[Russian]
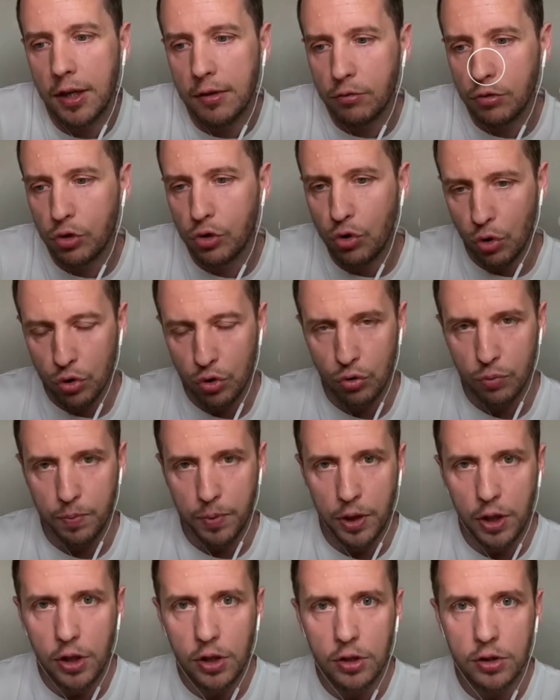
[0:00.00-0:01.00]
Я вот дозу
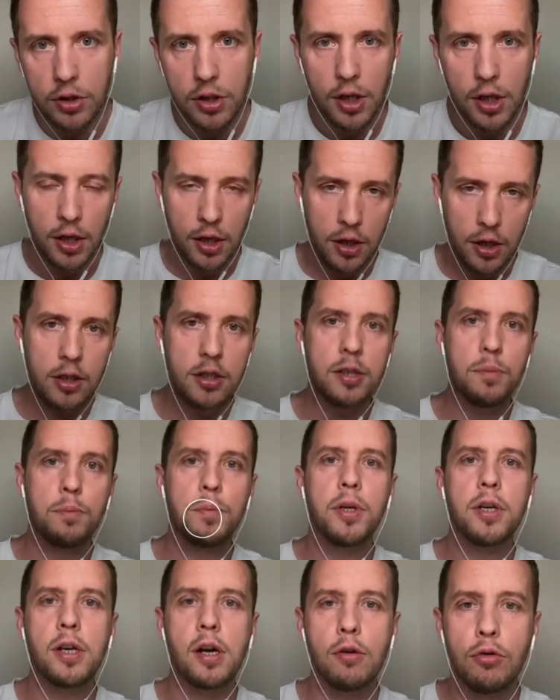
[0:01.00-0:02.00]
принял, и
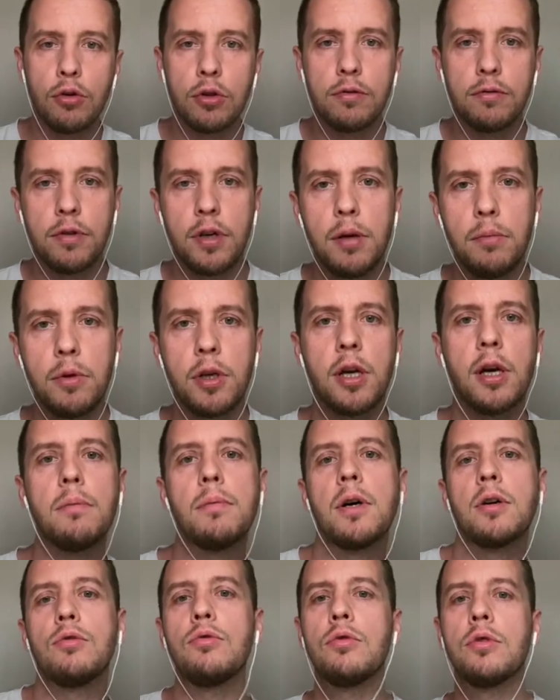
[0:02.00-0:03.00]
теперь какое-то время
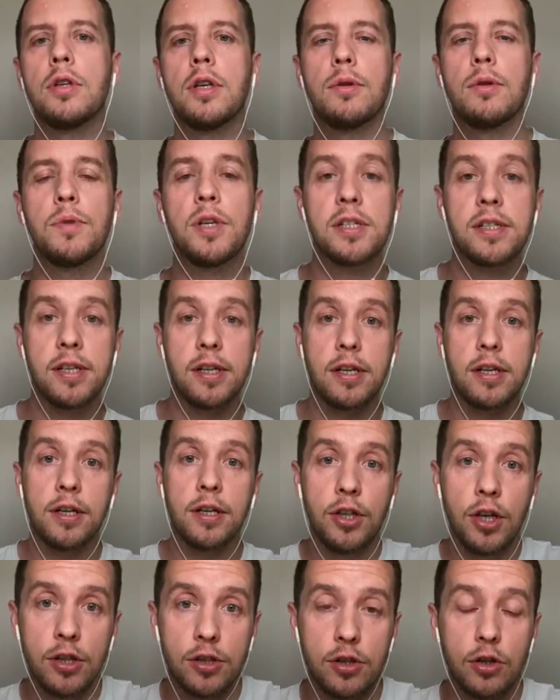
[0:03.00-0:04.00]
я могу, у меня
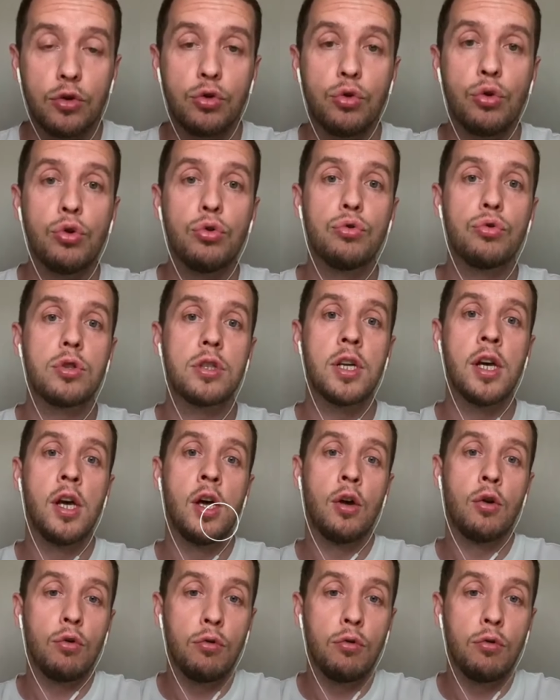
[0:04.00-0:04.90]
сохраняется тонус,